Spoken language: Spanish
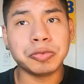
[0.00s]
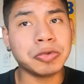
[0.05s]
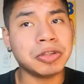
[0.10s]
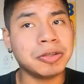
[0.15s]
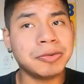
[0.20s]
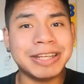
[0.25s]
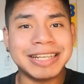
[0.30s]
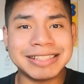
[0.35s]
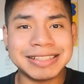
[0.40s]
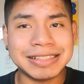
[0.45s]

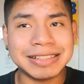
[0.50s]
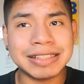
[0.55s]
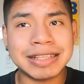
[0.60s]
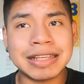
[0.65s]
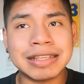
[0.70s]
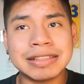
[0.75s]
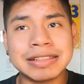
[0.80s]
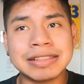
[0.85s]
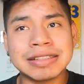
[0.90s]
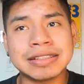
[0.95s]

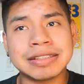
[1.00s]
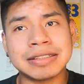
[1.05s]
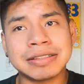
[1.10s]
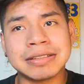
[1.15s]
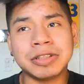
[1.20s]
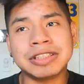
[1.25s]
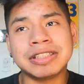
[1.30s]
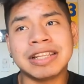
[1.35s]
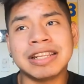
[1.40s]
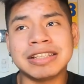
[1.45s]
universidades,
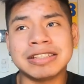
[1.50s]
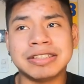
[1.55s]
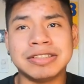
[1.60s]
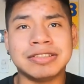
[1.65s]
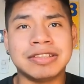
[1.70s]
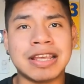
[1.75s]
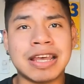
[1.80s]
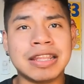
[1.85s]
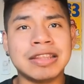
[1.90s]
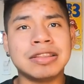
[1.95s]
fui
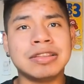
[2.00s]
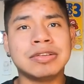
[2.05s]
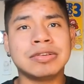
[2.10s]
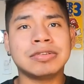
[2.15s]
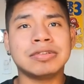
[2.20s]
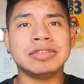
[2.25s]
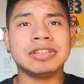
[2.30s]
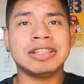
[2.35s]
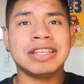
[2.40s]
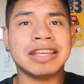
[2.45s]

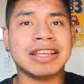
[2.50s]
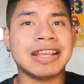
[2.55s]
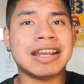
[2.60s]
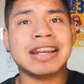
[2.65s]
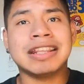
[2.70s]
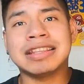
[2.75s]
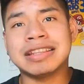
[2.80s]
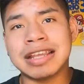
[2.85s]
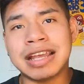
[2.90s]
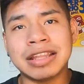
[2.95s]
seleccionando y
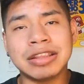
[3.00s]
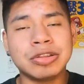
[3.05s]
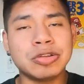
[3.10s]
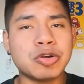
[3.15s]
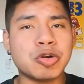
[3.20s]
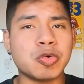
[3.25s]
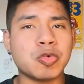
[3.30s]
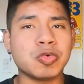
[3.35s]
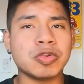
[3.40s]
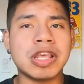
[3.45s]

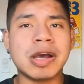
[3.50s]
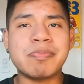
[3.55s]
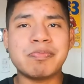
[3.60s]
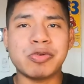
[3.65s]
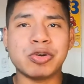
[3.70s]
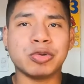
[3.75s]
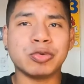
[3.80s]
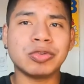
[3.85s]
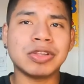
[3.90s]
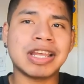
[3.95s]
descartando una
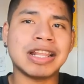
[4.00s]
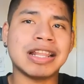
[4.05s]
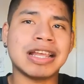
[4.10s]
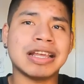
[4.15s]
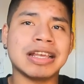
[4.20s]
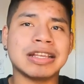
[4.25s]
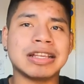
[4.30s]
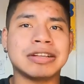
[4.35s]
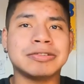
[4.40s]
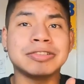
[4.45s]
por una
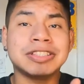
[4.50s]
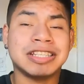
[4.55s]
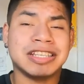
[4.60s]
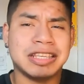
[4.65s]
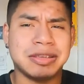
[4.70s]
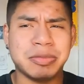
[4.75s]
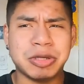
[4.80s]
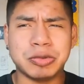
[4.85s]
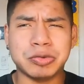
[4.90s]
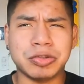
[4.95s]
las
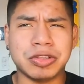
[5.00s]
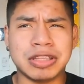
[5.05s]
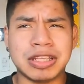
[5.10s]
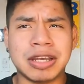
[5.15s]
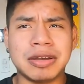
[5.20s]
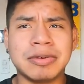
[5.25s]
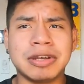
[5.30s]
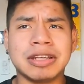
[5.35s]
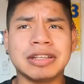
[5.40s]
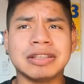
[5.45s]
cosas que me
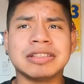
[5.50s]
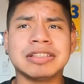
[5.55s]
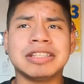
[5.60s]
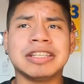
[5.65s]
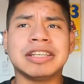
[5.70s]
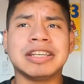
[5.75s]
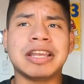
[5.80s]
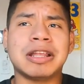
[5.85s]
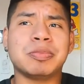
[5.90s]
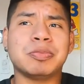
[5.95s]
gustaban.
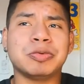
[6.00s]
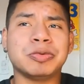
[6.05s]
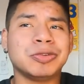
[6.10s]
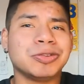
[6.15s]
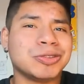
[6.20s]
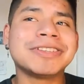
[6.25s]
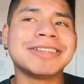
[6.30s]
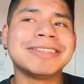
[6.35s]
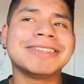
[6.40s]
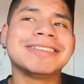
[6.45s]
Llegué al
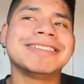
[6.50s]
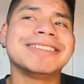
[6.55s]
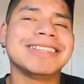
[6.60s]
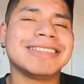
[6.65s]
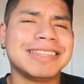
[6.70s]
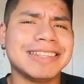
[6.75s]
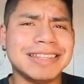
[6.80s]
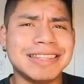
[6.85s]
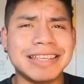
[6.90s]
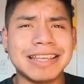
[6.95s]
punto en donde
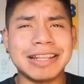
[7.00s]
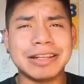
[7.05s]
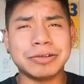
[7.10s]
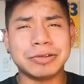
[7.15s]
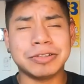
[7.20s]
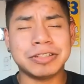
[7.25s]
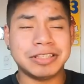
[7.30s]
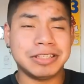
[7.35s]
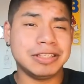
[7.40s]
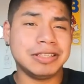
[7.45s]
tenía
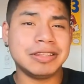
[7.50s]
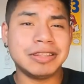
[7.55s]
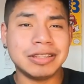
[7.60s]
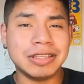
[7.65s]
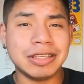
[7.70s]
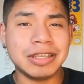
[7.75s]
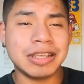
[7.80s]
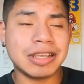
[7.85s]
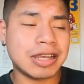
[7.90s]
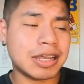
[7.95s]

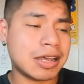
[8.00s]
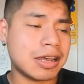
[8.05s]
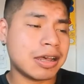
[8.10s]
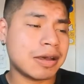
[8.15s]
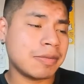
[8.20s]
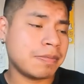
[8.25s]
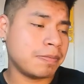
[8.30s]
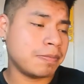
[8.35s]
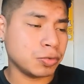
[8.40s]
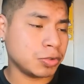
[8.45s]

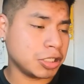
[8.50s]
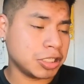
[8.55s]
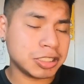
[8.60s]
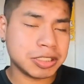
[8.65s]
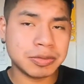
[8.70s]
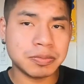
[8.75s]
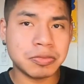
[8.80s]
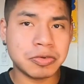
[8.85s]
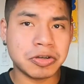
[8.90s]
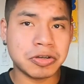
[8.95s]
logística,
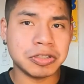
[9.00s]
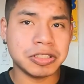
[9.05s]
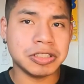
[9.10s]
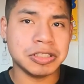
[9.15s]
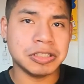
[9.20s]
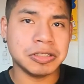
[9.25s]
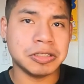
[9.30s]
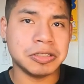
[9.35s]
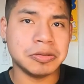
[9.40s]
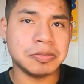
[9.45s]
turismo
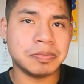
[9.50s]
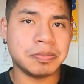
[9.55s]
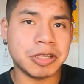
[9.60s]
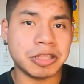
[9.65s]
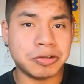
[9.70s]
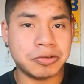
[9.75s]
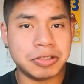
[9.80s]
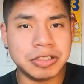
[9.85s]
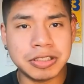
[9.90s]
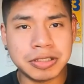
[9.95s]
y
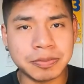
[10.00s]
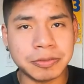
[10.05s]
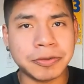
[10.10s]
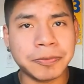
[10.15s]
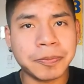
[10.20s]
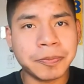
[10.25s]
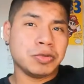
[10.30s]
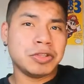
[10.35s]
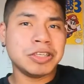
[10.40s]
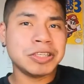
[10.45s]

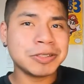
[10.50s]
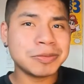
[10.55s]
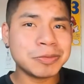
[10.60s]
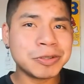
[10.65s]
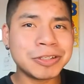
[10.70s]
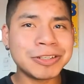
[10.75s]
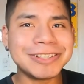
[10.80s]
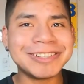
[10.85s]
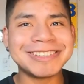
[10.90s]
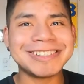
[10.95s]
periodismo.
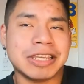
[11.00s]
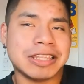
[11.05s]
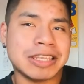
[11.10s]
Turismo lo